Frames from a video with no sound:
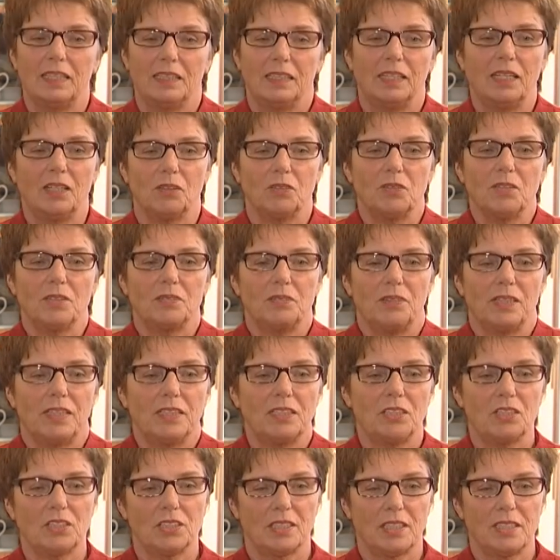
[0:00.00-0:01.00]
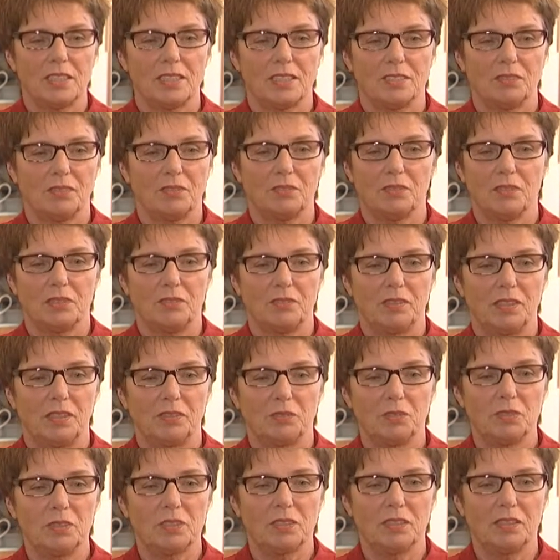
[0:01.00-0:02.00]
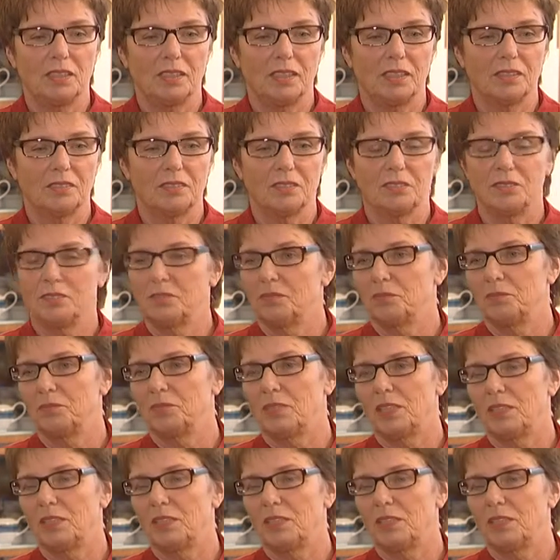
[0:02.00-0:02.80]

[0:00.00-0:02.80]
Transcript: Na, uns fehlte, scheint was wir nicht wussten, ein,